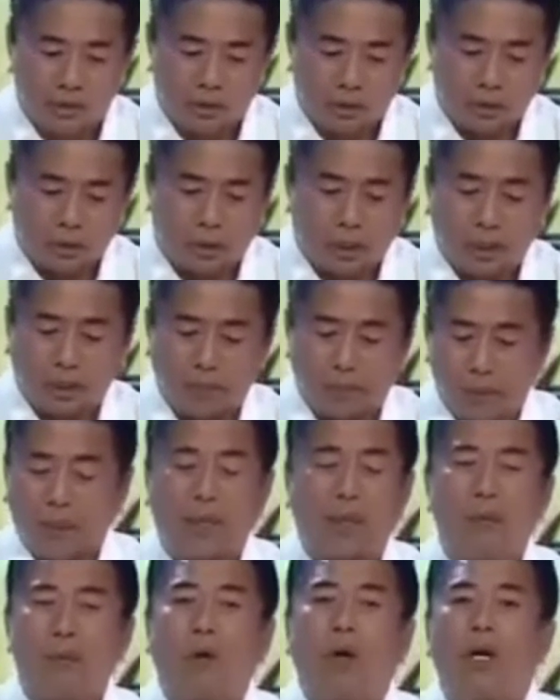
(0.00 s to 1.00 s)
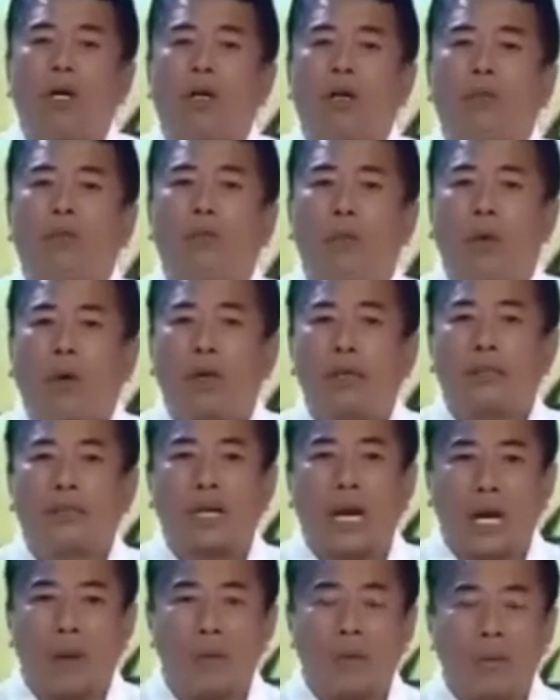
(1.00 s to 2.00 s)
Yung kaibigan mo ngayon, bukas
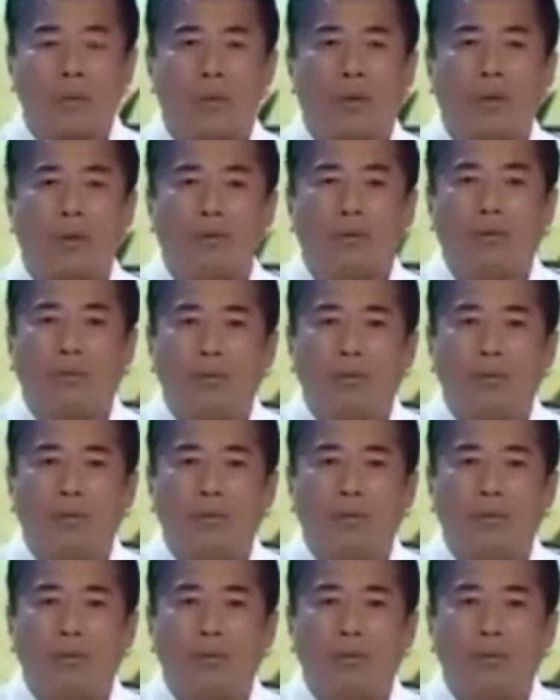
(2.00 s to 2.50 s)
kaaway mo.